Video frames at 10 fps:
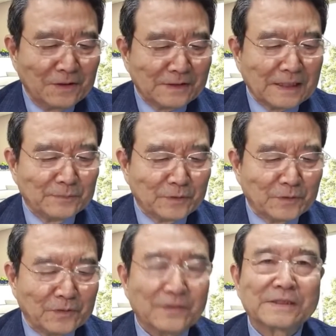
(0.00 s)

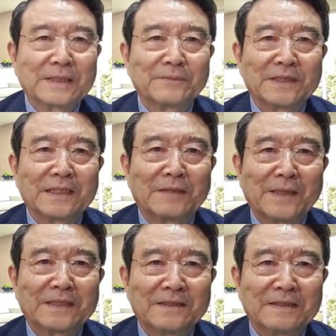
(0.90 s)
참으로 그참 기가
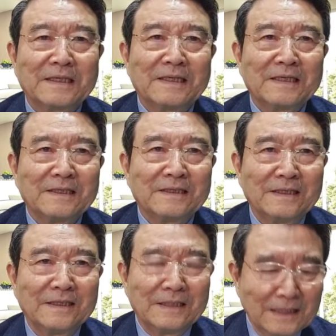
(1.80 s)
막힌 이,